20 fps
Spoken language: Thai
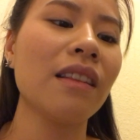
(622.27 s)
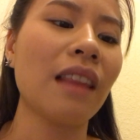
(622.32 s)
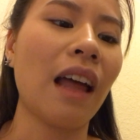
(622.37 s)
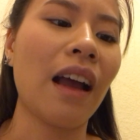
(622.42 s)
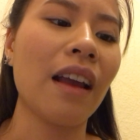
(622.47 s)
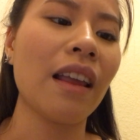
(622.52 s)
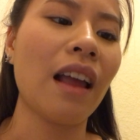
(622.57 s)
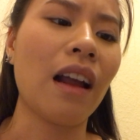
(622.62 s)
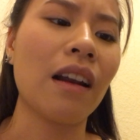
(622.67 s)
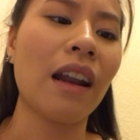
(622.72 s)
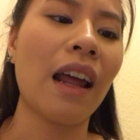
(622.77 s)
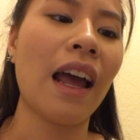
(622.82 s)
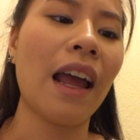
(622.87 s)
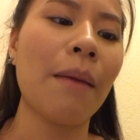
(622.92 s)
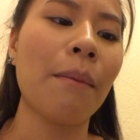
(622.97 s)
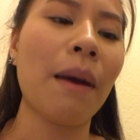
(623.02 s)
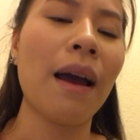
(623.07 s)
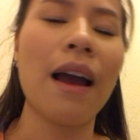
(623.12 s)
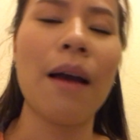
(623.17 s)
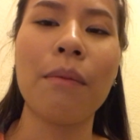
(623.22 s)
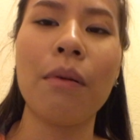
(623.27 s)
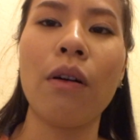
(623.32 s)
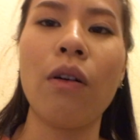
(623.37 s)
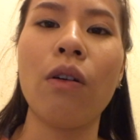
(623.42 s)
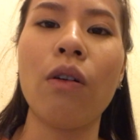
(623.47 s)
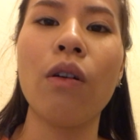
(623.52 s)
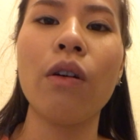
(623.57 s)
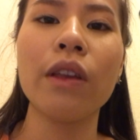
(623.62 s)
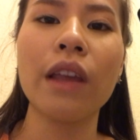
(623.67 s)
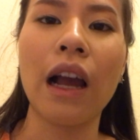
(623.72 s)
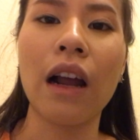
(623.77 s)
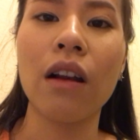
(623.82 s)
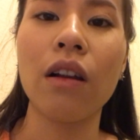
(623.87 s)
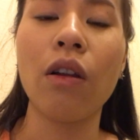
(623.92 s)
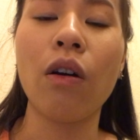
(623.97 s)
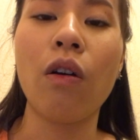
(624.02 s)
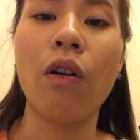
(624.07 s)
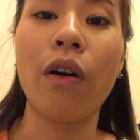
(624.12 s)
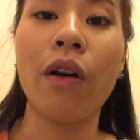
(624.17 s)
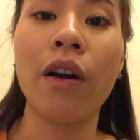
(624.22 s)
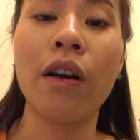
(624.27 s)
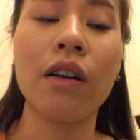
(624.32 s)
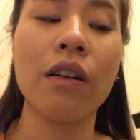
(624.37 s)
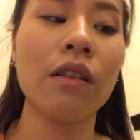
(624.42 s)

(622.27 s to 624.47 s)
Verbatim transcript: ตักอยากได้มากเพราะอยากลอง